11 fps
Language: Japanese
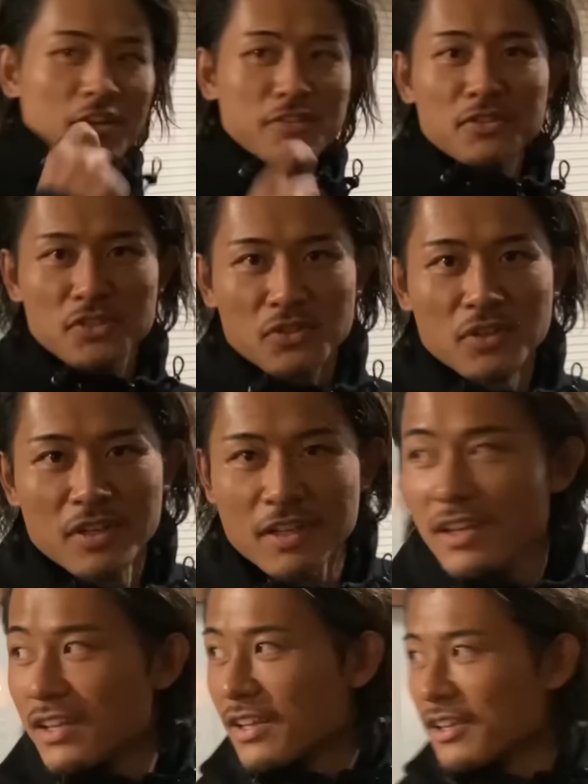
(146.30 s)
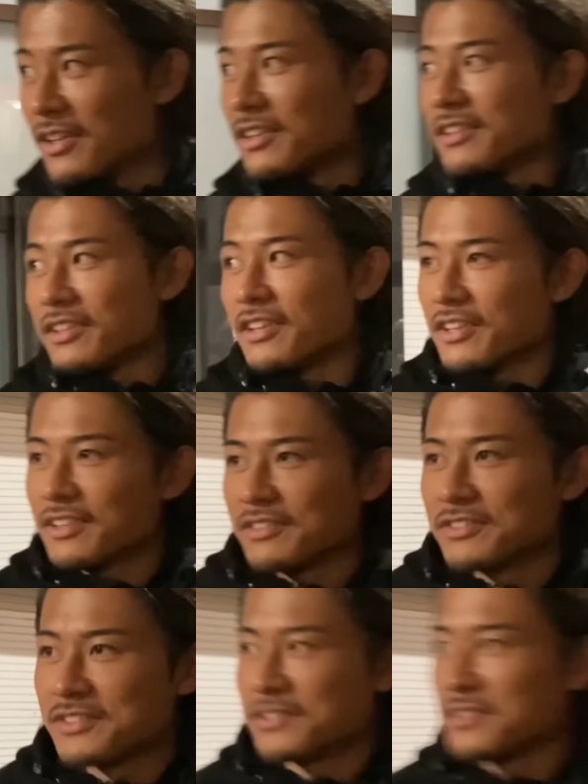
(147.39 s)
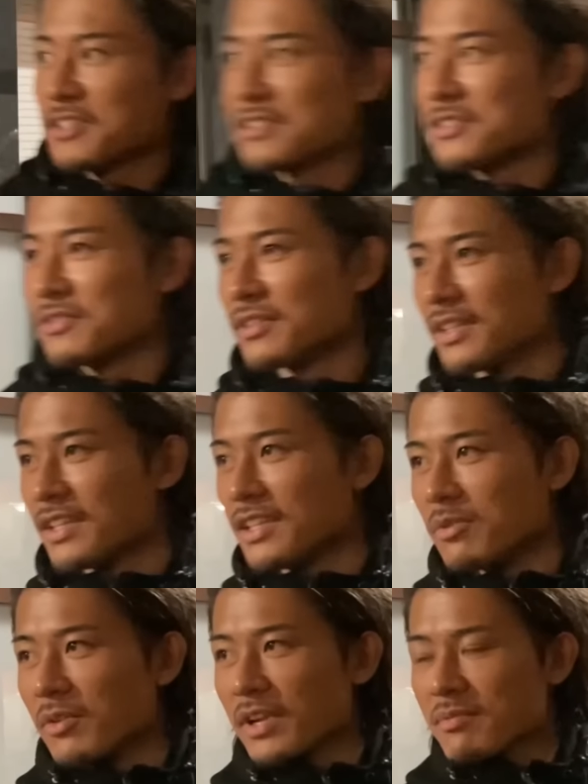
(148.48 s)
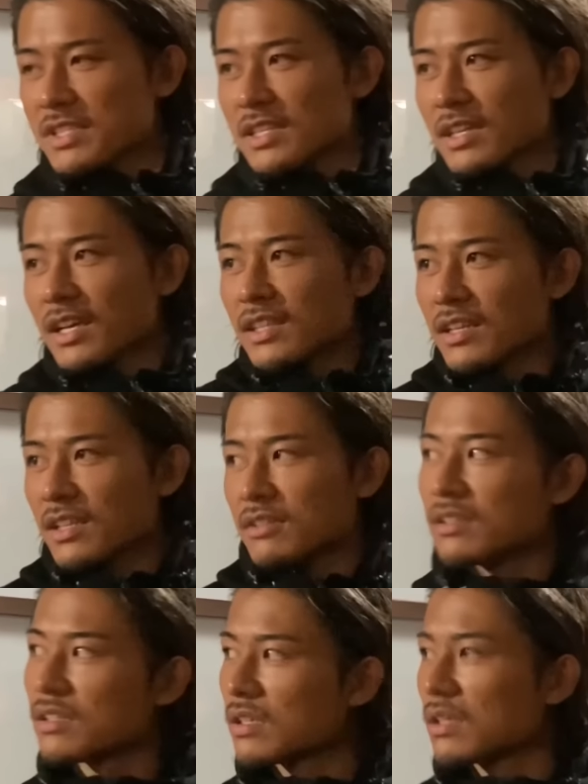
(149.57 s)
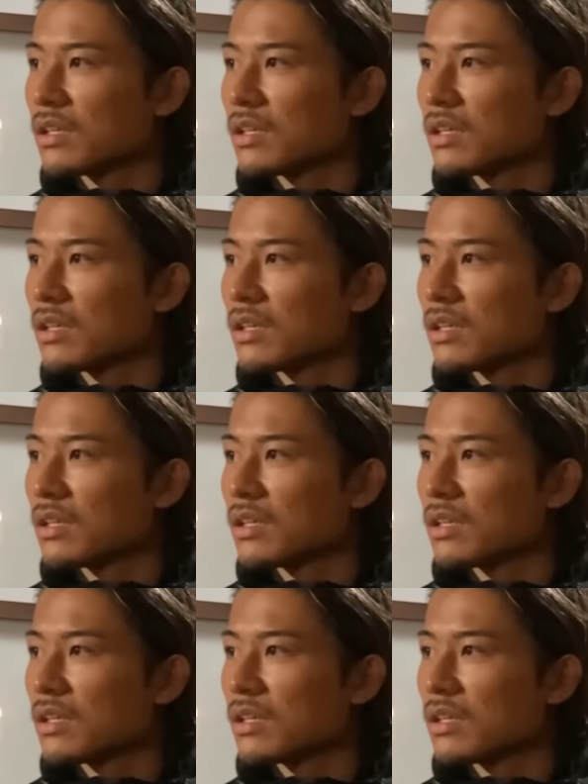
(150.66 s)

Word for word: 勝つでしょ。おー普通に勝つよ。ありがとうございます。俺別に語れる